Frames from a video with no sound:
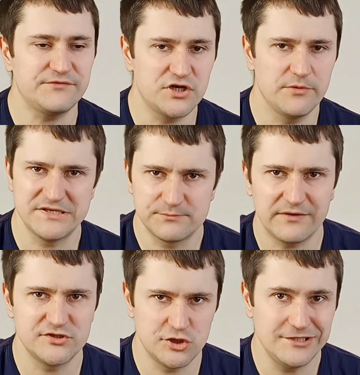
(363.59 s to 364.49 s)
Zawsze lepiej
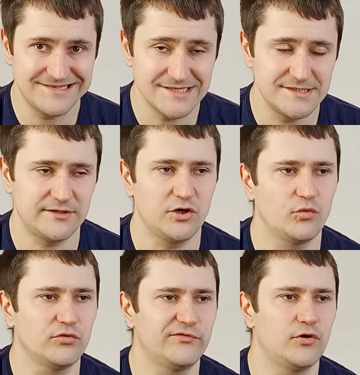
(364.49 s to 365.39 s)
sprawdzić licencję
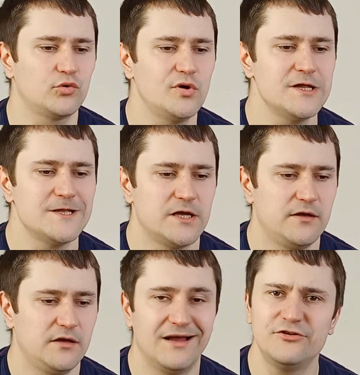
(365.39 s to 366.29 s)
tego utworu,
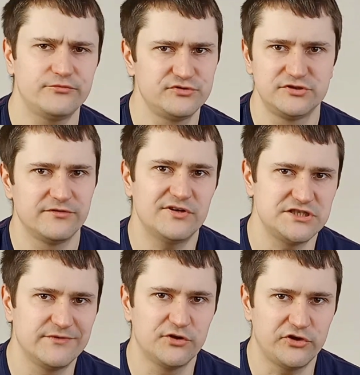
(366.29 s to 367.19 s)
e, ale to
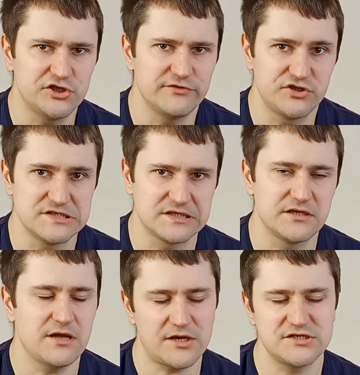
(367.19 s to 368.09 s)
właściwie dotyczy
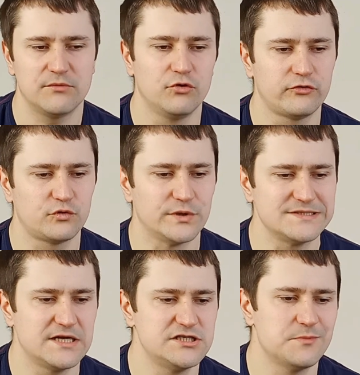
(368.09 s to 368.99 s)
wszystkich jakichś tam nut,
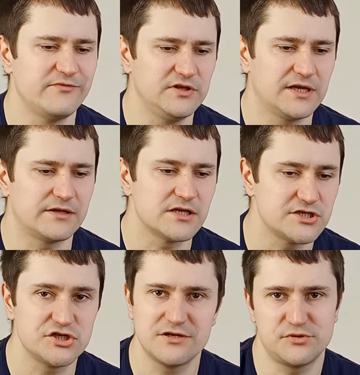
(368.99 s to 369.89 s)
które znajdziemy w
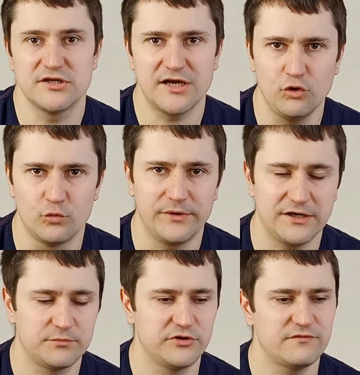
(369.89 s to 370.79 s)
internecie, czy na przykład na
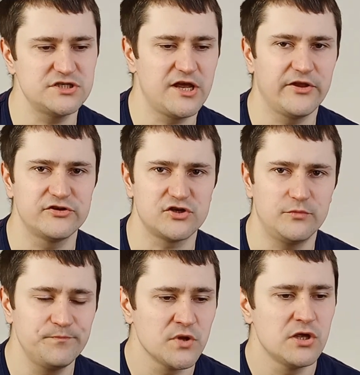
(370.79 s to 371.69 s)
grupach, ponieważ niekiedy
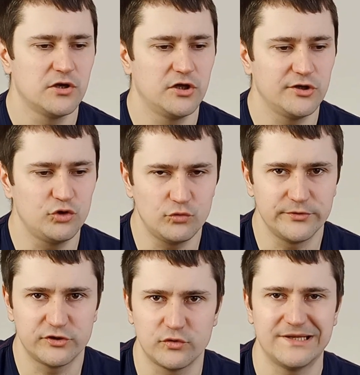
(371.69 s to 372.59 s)
są e,
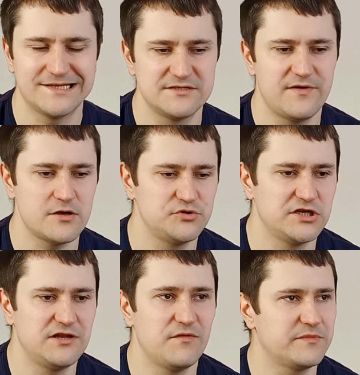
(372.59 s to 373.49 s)
grupy, które nazywają
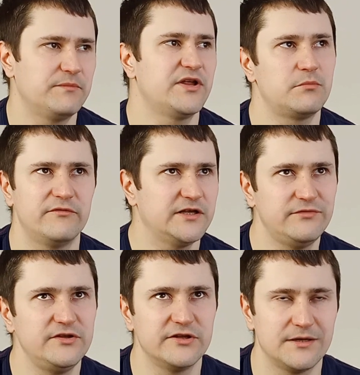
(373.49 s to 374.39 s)
się, nie wiem, tam darmowe
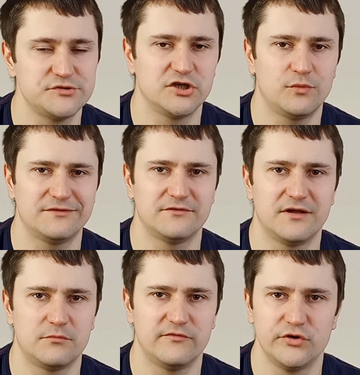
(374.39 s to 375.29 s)
kwity na przykład,
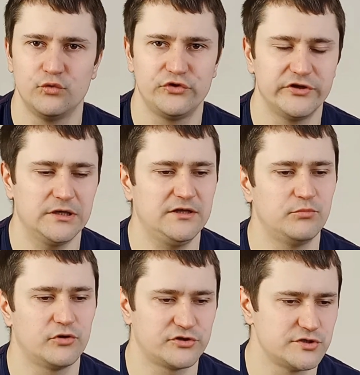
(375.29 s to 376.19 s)
darmowe nuty na
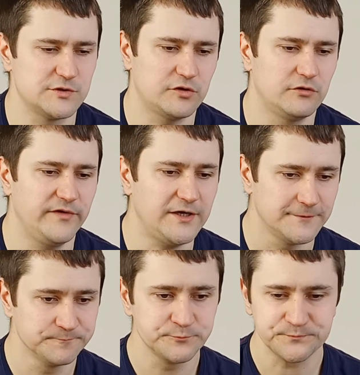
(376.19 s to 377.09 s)
keyboard, czy cokolwiek.